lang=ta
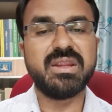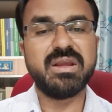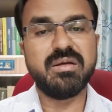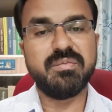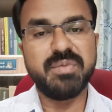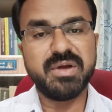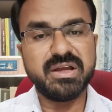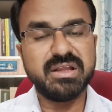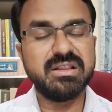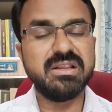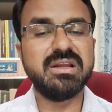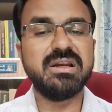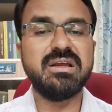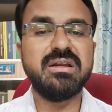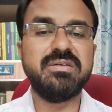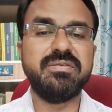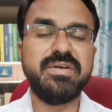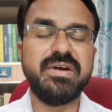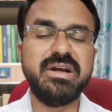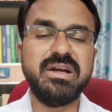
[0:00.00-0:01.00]
பக்கத்தில்
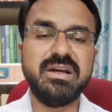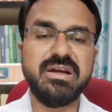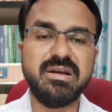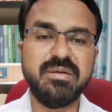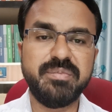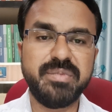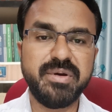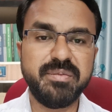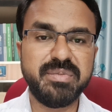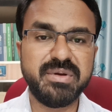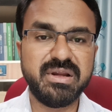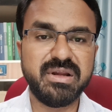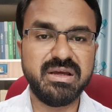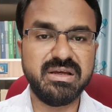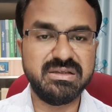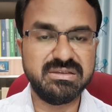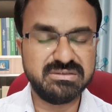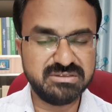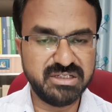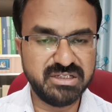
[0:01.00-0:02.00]
இருக்கிற ஃப்ரெண்டுக்கிட்ட பேப்பரை
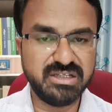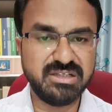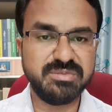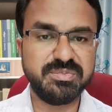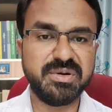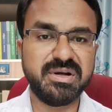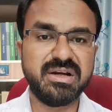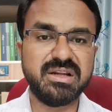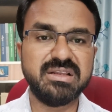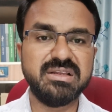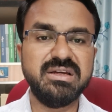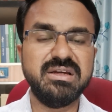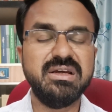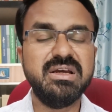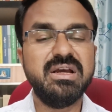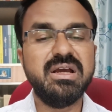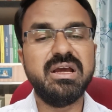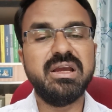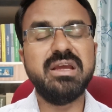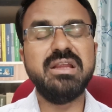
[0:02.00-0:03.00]
சேஞ்ச் பண்ணுறது
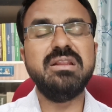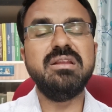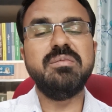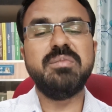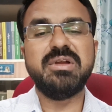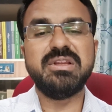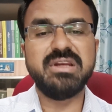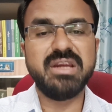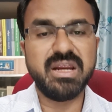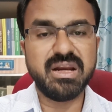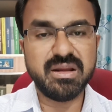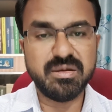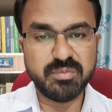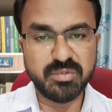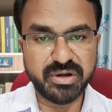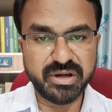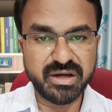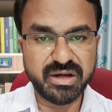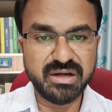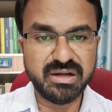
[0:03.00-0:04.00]
இந்த மாதிரியான
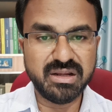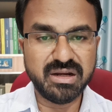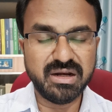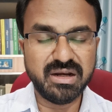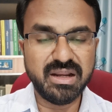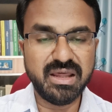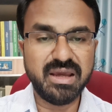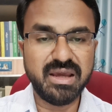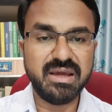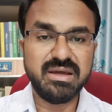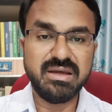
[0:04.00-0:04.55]
முறைகேடுகளில்